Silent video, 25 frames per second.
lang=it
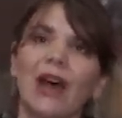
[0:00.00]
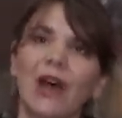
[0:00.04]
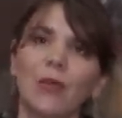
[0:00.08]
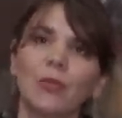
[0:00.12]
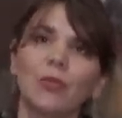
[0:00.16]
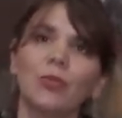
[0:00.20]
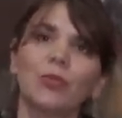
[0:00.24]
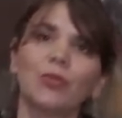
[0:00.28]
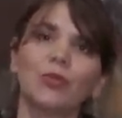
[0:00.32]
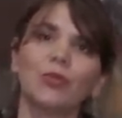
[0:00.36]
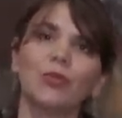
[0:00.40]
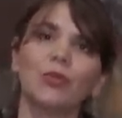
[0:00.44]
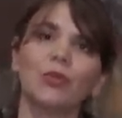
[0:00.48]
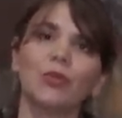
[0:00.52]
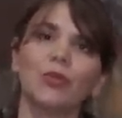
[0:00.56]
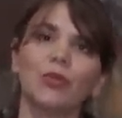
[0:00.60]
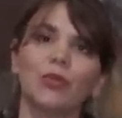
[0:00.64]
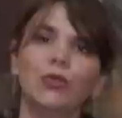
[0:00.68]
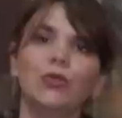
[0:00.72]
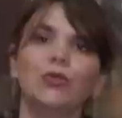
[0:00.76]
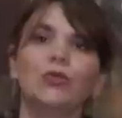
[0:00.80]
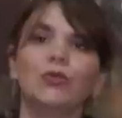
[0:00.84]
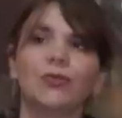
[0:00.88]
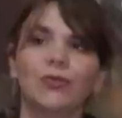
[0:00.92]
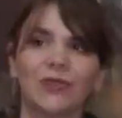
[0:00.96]
un
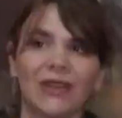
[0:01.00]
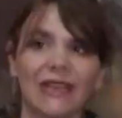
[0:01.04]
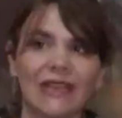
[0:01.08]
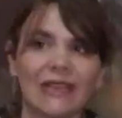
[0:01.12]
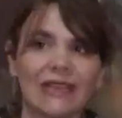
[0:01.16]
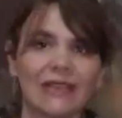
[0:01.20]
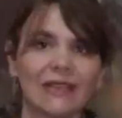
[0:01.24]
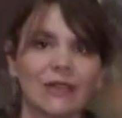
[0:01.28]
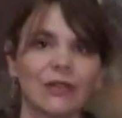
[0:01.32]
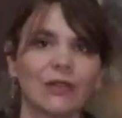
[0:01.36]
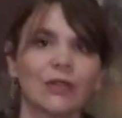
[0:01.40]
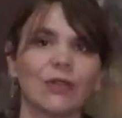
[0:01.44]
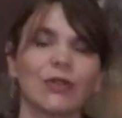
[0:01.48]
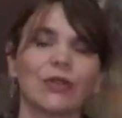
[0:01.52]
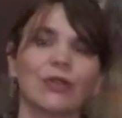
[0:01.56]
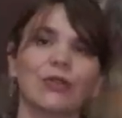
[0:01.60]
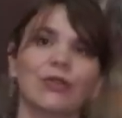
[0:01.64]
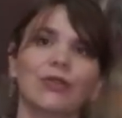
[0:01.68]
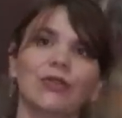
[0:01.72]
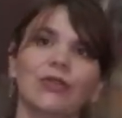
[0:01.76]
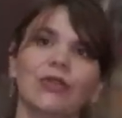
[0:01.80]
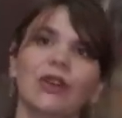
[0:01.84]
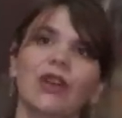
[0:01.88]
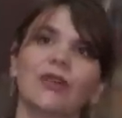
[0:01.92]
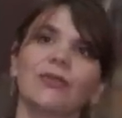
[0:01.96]
peu nouvelle euh,
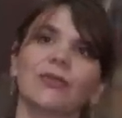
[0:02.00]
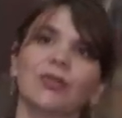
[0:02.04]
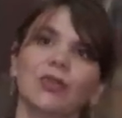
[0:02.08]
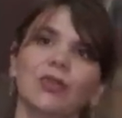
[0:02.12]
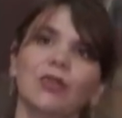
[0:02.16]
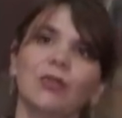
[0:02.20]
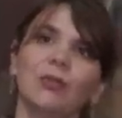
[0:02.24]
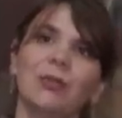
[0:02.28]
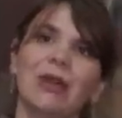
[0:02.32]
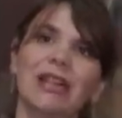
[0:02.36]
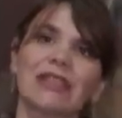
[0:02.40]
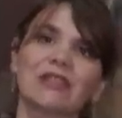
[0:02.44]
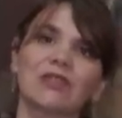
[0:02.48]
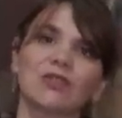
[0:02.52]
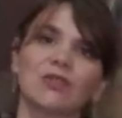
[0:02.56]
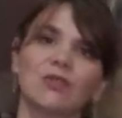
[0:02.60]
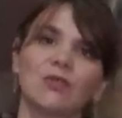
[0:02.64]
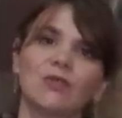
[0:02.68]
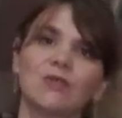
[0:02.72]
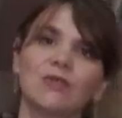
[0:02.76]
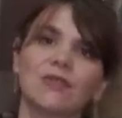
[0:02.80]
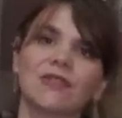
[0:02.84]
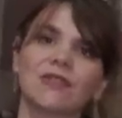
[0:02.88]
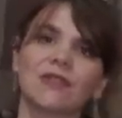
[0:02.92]
de l'œuvre de Balthus.